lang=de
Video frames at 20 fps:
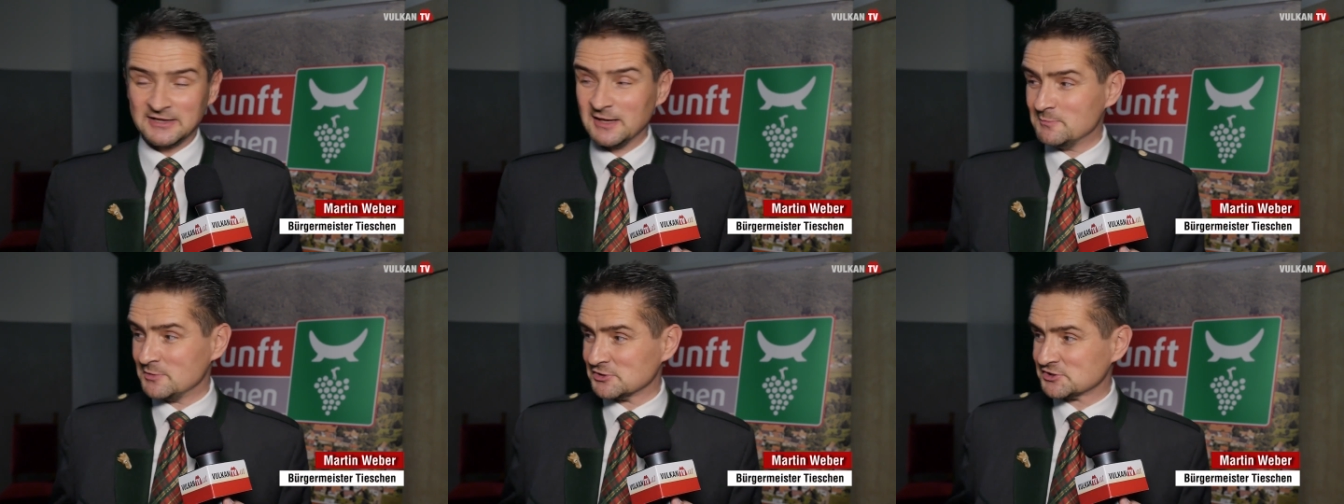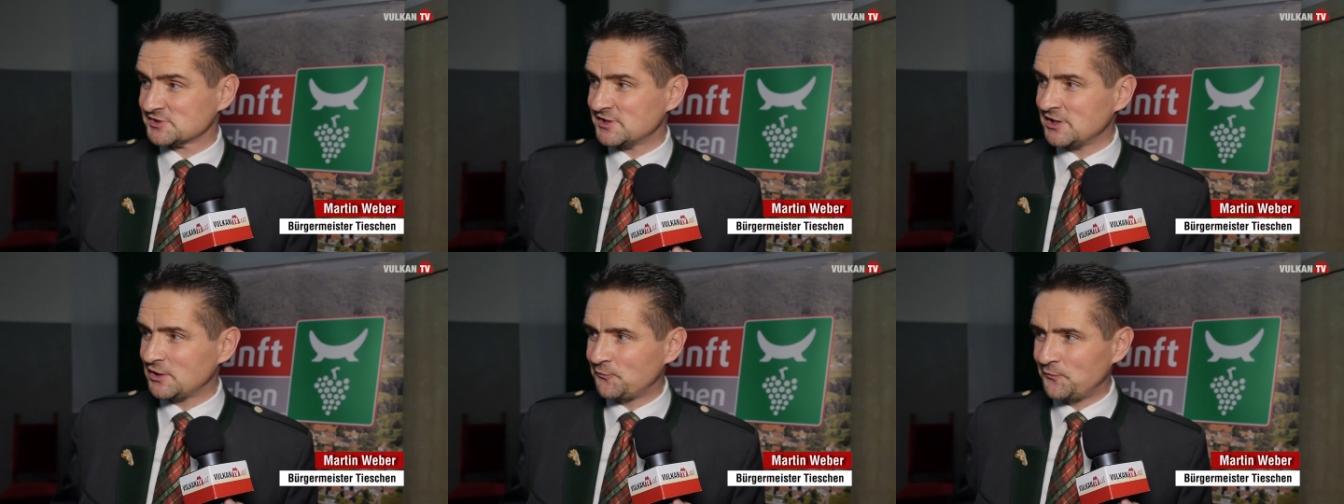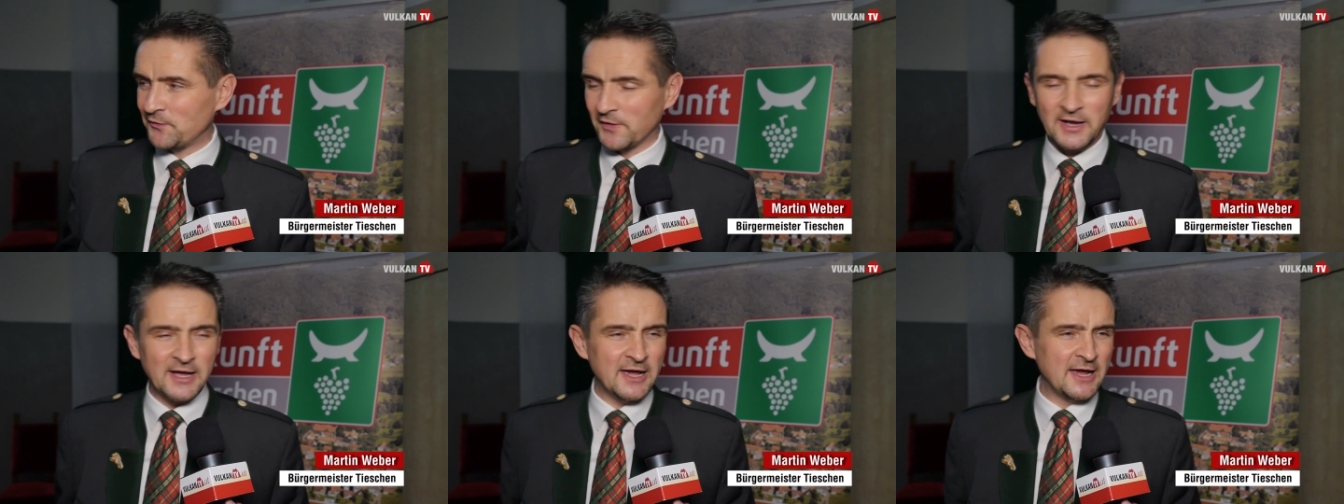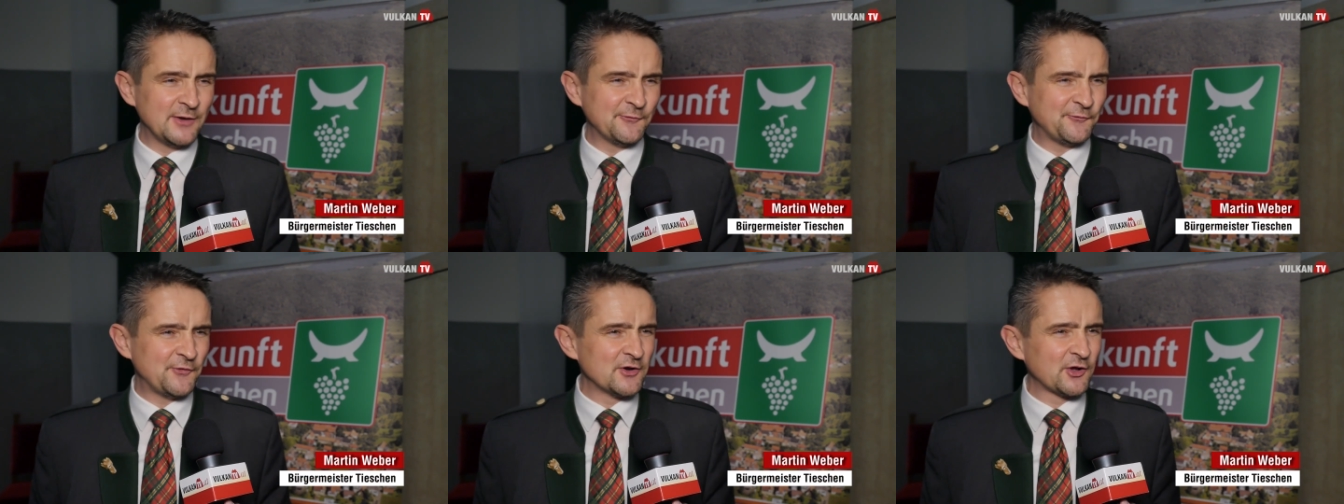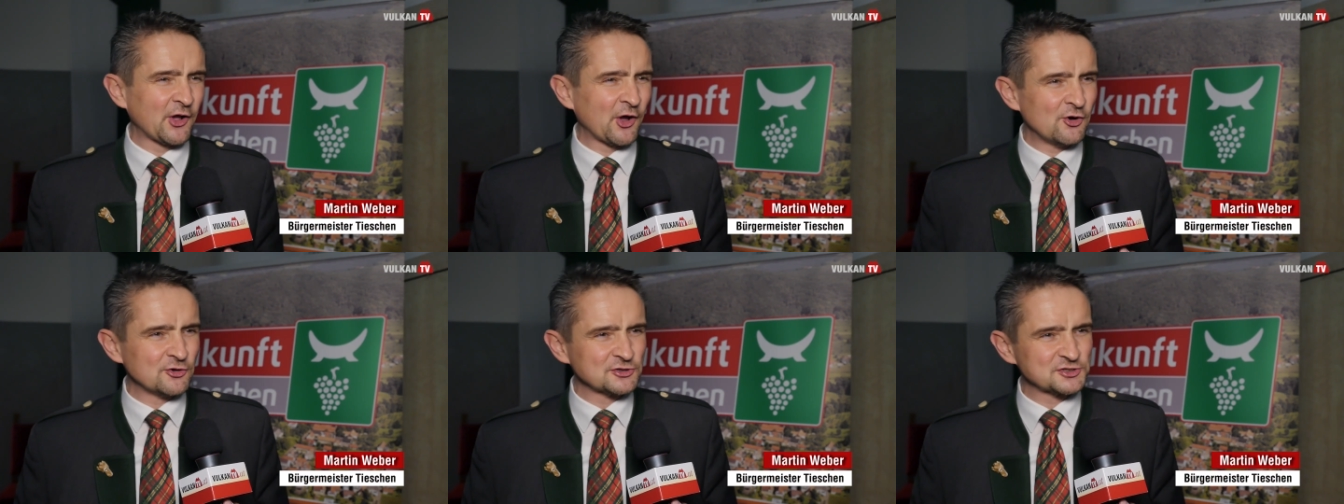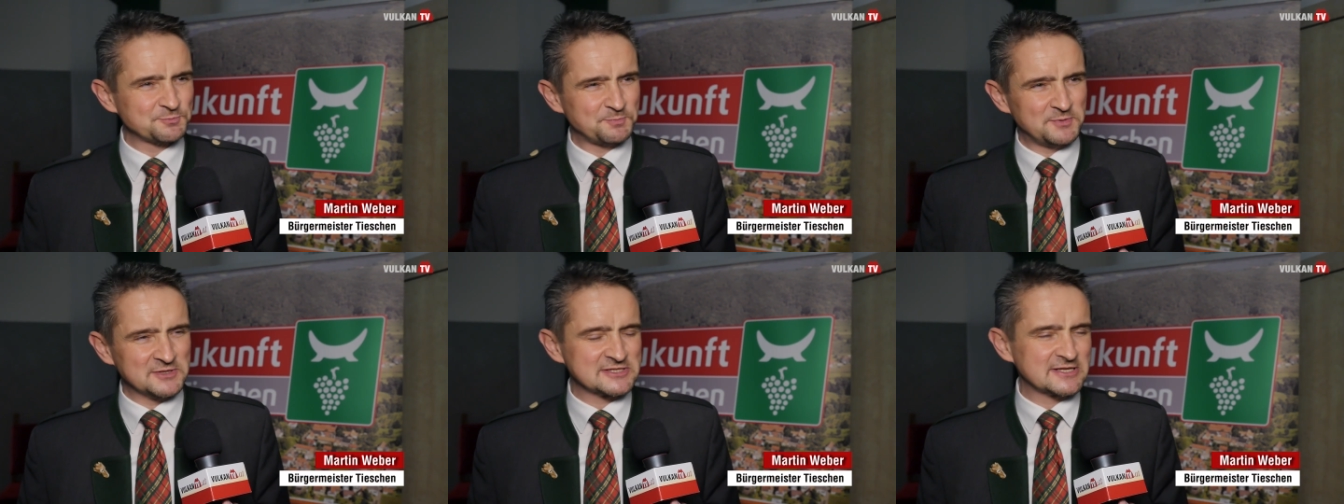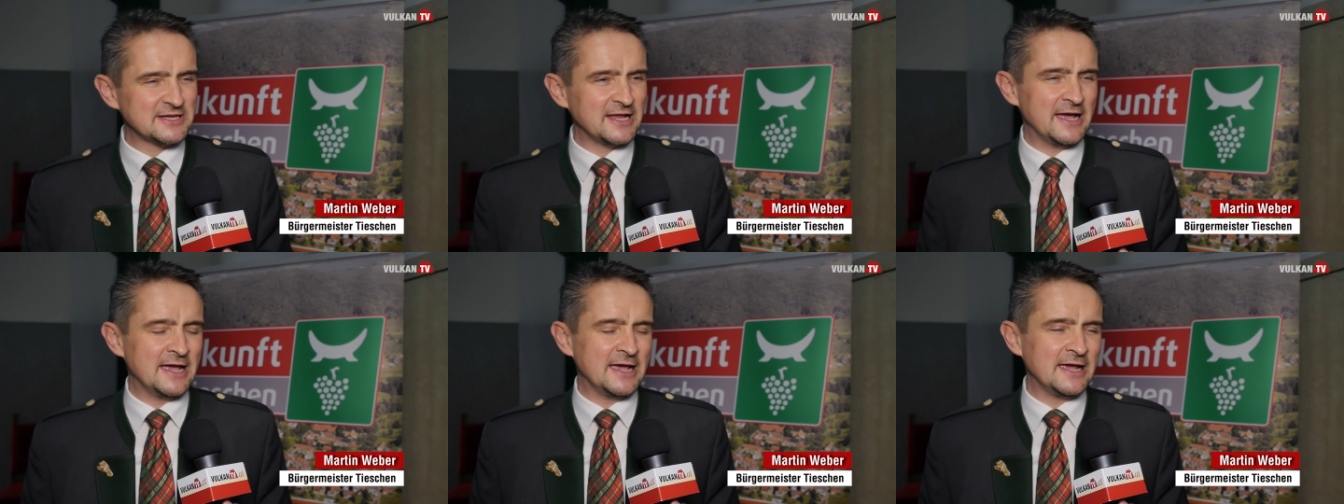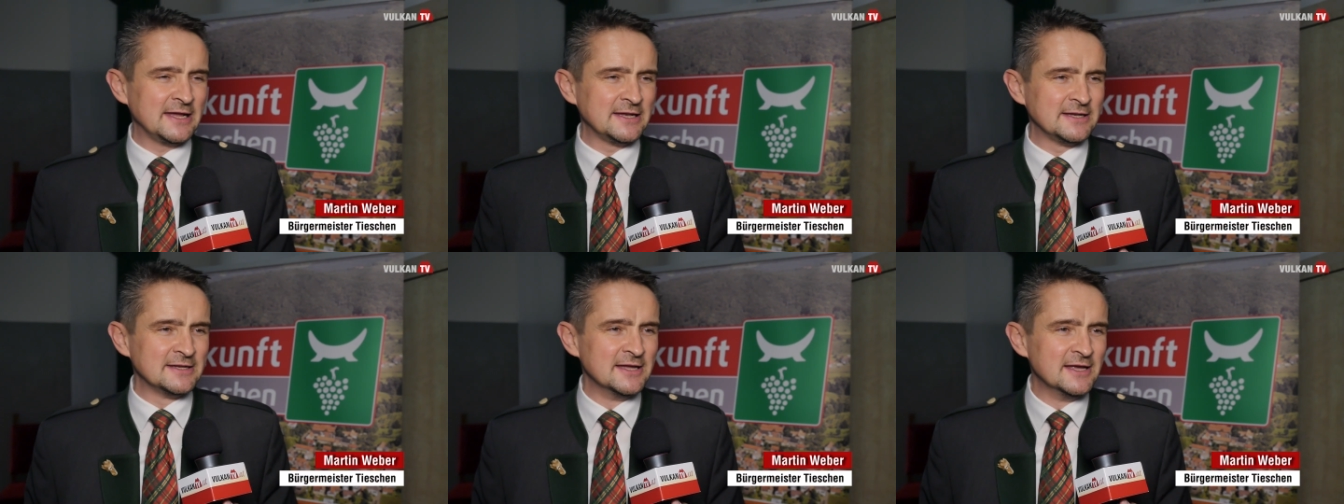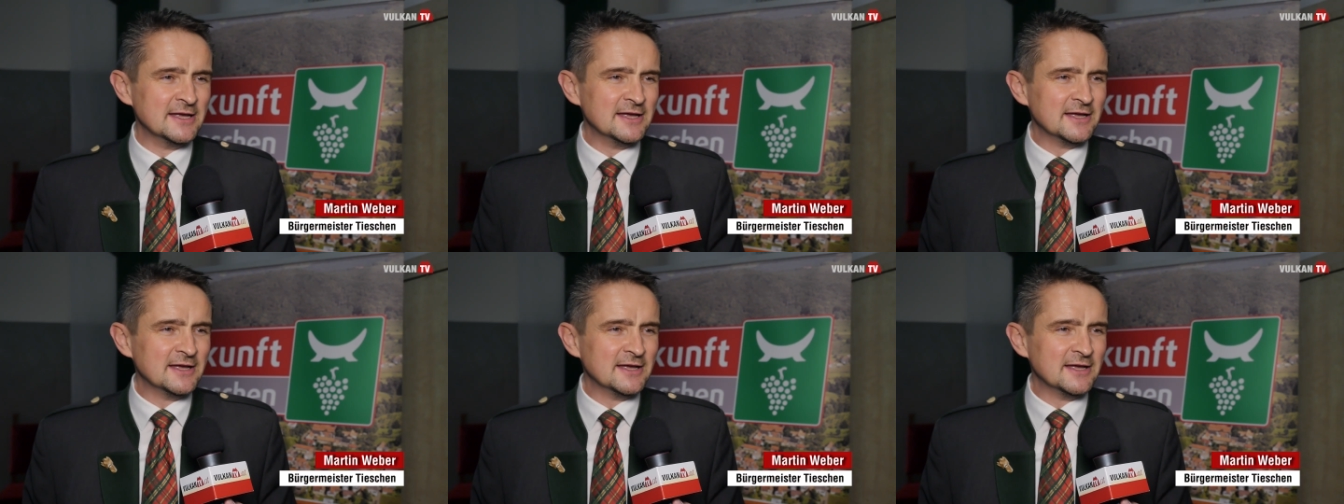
der Musikverein von groß bis klein,